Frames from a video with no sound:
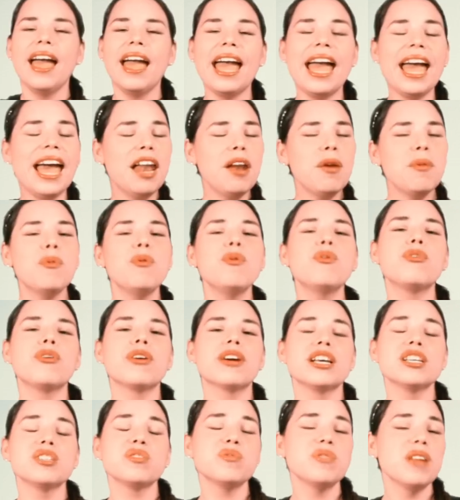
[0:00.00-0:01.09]
El
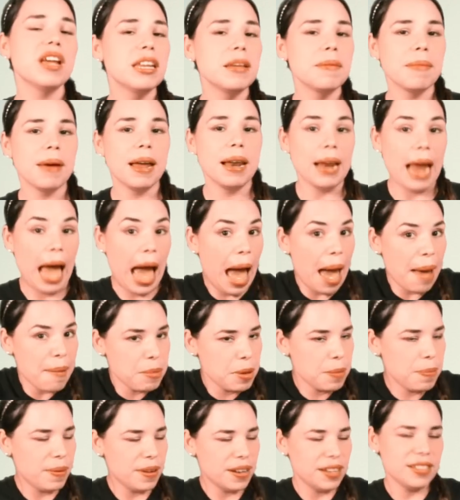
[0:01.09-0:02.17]
burro, que es un animal, a
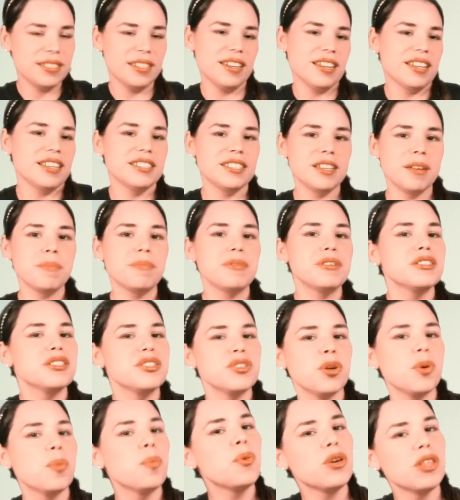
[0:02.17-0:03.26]
mi parecer, que siempre ha
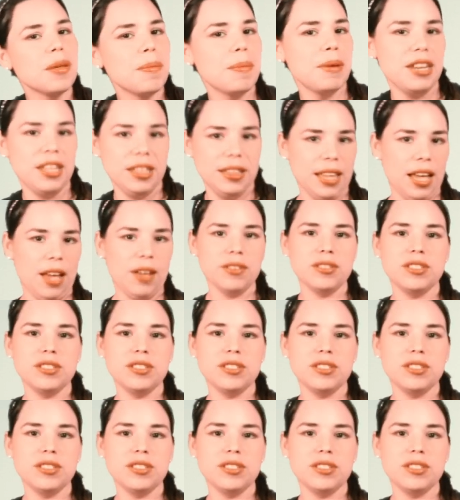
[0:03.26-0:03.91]
sido muy demeritado,